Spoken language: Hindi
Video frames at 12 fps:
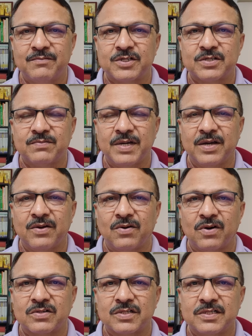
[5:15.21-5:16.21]
एम्स
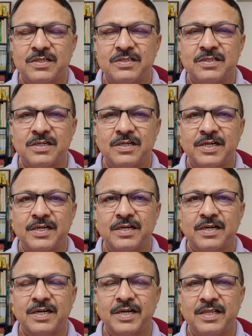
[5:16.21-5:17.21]
में ऑक्सीजन जनरेटर